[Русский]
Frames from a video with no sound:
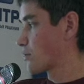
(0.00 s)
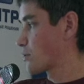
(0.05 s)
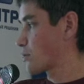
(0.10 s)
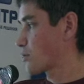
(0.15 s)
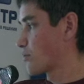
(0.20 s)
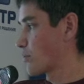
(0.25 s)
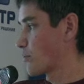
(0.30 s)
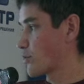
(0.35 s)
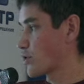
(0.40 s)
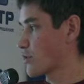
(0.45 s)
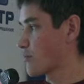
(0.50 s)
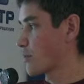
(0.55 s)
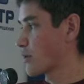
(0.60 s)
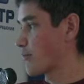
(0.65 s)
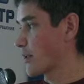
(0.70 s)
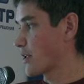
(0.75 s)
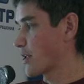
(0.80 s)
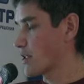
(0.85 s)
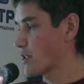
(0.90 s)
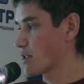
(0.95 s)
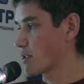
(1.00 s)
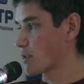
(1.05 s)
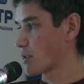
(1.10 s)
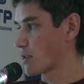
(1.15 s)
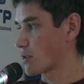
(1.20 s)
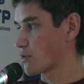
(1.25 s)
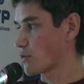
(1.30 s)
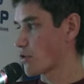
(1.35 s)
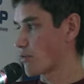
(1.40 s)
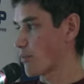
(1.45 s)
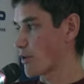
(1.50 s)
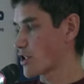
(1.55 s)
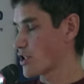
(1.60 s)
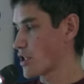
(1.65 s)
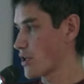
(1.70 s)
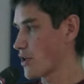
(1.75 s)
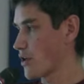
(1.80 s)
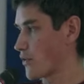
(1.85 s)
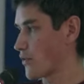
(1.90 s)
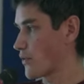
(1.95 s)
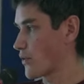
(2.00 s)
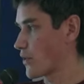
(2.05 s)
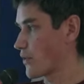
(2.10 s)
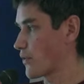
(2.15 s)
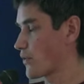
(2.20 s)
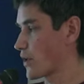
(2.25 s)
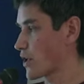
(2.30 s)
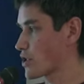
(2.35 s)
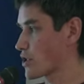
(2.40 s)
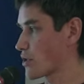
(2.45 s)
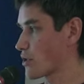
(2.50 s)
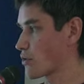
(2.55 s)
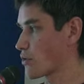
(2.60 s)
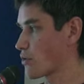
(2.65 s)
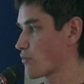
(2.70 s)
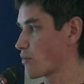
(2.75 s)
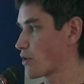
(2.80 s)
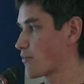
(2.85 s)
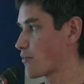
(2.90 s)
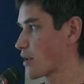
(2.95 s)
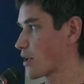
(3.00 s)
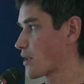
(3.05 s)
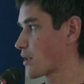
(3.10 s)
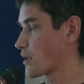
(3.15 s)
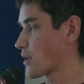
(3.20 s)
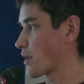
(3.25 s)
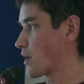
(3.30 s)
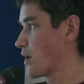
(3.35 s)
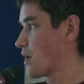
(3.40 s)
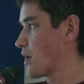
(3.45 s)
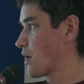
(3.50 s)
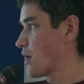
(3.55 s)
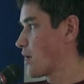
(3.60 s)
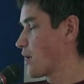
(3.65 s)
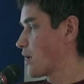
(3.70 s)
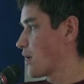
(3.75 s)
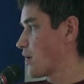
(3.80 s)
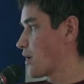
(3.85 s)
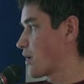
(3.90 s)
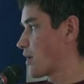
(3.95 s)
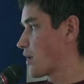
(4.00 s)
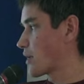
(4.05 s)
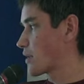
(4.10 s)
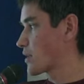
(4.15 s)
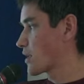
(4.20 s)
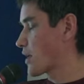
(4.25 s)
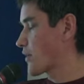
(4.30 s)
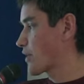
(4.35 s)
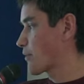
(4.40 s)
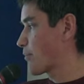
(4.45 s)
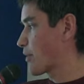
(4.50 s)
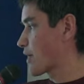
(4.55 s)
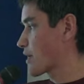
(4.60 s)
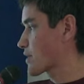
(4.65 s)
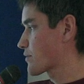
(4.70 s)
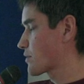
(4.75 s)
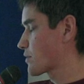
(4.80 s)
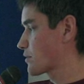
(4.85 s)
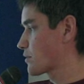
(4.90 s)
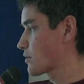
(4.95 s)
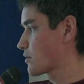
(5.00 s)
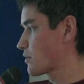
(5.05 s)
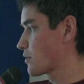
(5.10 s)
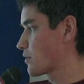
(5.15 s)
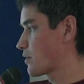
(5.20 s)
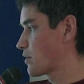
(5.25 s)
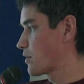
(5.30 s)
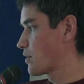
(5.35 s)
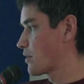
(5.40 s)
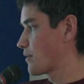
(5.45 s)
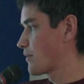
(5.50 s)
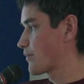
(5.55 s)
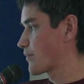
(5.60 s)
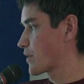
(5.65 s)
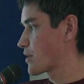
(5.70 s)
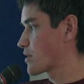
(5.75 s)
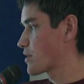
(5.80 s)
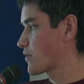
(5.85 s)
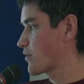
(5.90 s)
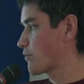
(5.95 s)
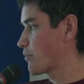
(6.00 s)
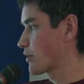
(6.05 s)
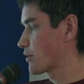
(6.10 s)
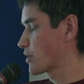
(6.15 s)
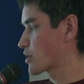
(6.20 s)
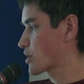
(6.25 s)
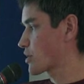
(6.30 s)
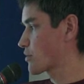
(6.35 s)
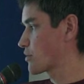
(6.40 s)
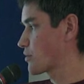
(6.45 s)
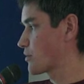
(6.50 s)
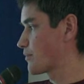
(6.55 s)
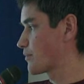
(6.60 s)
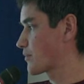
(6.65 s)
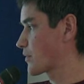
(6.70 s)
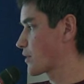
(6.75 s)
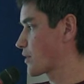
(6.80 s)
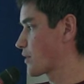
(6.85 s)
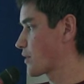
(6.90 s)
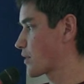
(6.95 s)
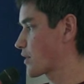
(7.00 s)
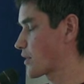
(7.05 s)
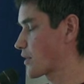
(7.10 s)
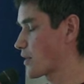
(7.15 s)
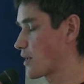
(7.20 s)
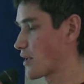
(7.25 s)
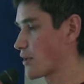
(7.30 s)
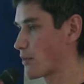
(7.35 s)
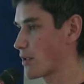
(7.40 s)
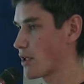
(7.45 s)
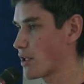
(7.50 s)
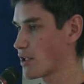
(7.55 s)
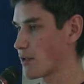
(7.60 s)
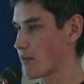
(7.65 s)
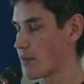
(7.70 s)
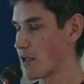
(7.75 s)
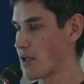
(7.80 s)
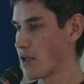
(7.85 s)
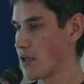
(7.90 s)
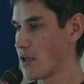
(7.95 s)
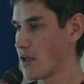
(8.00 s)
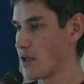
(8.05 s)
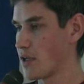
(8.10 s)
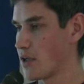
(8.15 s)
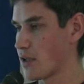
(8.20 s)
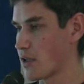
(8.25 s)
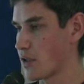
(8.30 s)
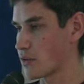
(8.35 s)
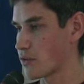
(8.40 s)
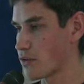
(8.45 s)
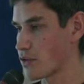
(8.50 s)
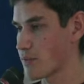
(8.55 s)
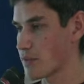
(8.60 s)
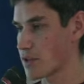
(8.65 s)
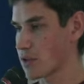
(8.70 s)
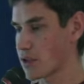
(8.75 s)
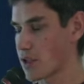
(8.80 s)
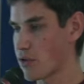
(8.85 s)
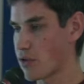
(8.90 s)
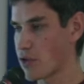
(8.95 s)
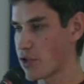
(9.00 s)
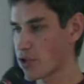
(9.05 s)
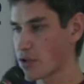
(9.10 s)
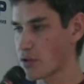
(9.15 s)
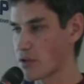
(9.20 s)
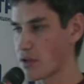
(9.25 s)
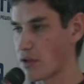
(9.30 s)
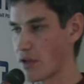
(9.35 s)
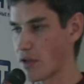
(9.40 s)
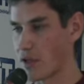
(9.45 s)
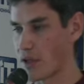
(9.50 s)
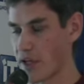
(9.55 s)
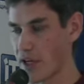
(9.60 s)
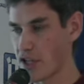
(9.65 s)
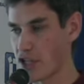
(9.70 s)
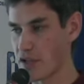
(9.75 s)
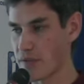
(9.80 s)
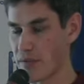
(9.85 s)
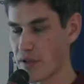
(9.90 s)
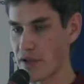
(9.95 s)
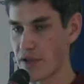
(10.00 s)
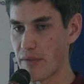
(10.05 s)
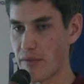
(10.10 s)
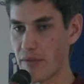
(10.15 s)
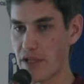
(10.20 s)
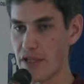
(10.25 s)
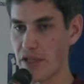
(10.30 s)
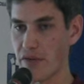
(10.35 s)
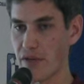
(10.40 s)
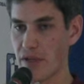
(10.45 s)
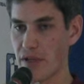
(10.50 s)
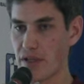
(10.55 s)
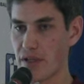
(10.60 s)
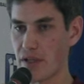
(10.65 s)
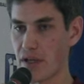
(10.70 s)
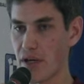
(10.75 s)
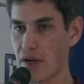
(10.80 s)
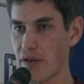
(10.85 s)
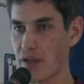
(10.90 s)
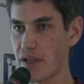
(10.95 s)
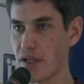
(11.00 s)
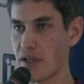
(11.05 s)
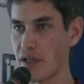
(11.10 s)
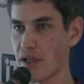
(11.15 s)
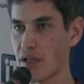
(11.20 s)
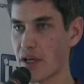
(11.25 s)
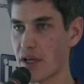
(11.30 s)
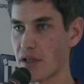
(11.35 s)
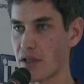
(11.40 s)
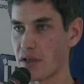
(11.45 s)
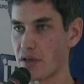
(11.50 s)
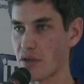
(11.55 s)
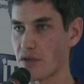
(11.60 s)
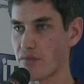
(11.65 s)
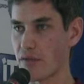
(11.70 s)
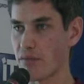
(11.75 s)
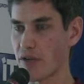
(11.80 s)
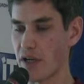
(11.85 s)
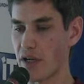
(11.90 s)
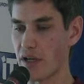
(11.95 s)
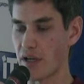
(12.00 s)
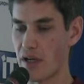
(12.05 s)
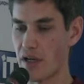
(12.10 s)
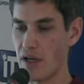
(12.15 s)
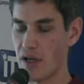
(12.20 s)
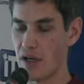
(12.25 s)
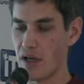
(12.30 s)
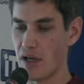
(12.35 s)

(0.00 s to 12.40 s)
чтобы можно было понять, э, сколько патчей в каждое ядро было принято. А этот график показывает div по отношению к рахельным ядрам. А, тут смысл такой, что раньше мы базировались на ванильных ядрах, то есть мы брали